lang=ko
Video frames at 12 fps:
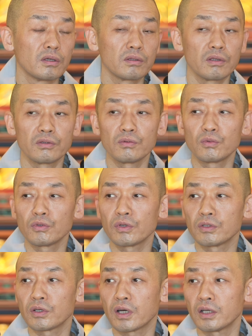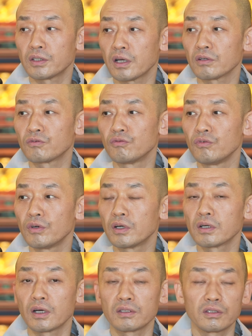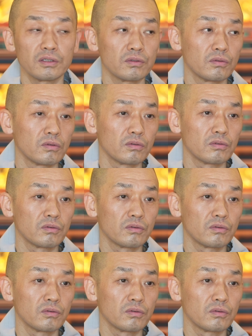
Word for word: 대승불교에서 가장 중요한 가치고